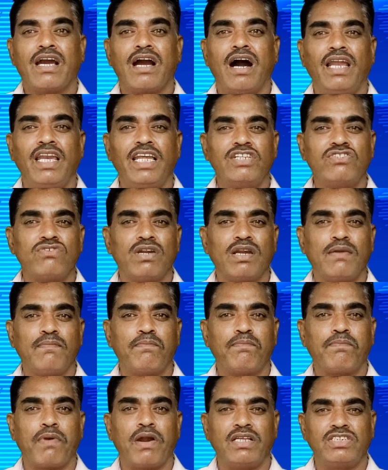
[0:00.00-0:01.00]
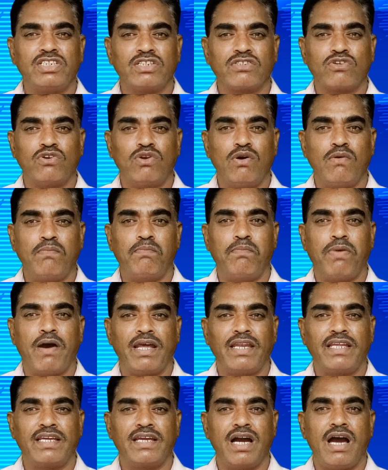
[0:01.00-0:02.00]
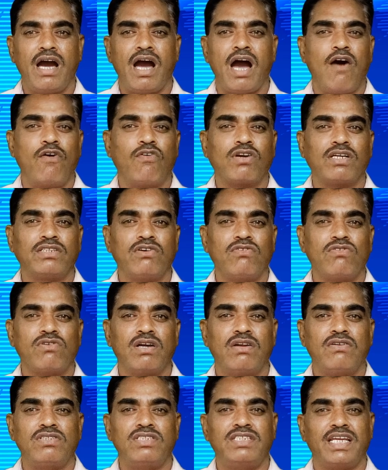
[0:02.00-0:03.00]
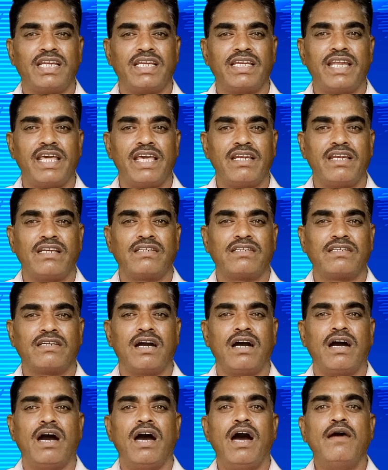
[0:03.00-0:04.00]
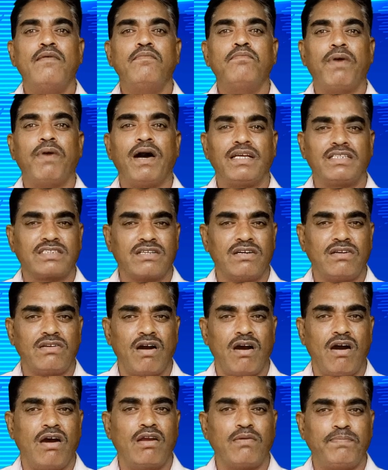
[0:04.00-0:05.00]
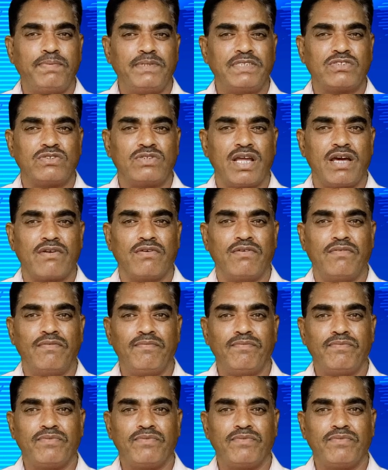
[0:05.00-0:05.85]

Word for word: కాళేశ్వరం ప్రాజెక్టులో భారీగా అవకతవకలు జరిగినట్టుగా భాస్కర్ ఆరోపిస్తున్నారు